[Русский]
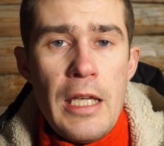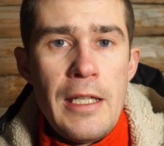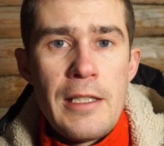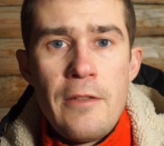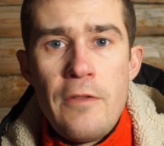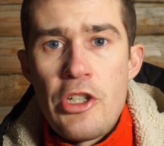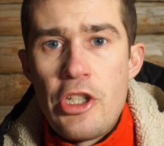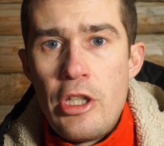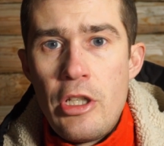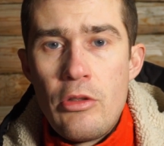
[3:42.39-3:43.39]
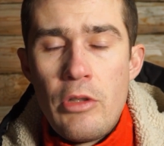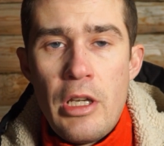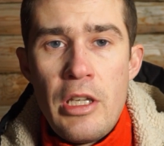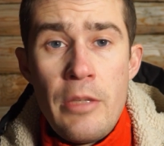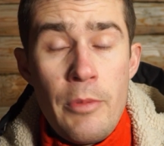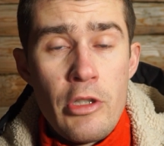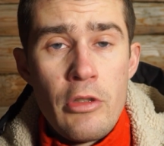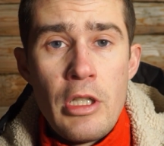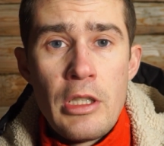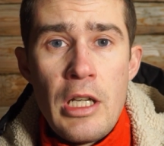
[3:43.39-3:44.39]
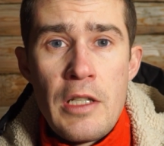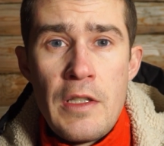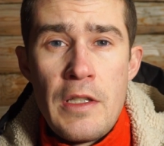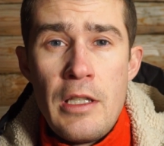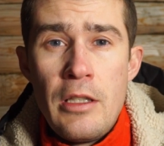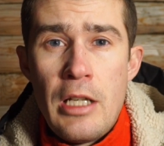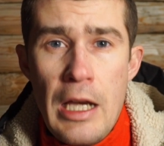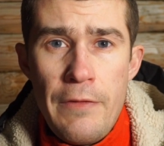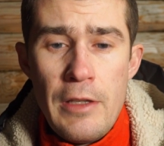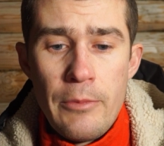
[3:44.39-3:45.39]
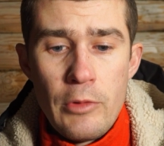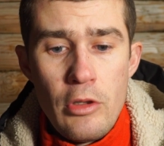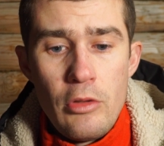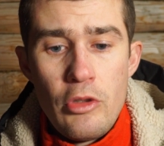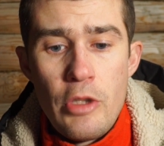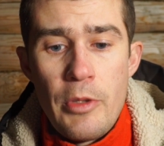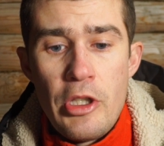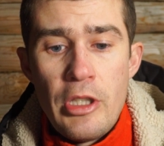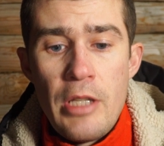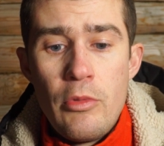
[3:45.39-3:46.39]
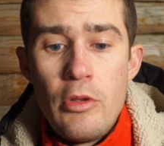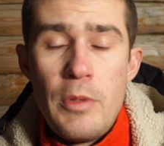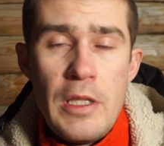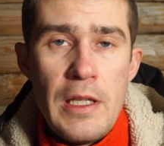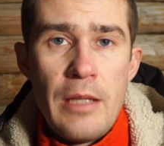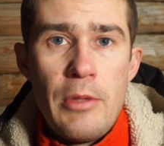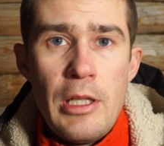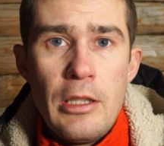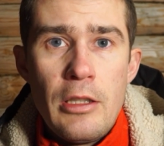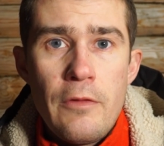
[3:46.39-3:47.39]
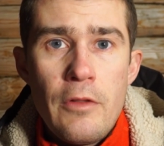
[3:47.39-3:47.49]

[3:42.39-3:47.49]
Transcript: Если ваша территория, эти 500 гектар, застелены кафелем, то лучше посчитать будет 50 мл.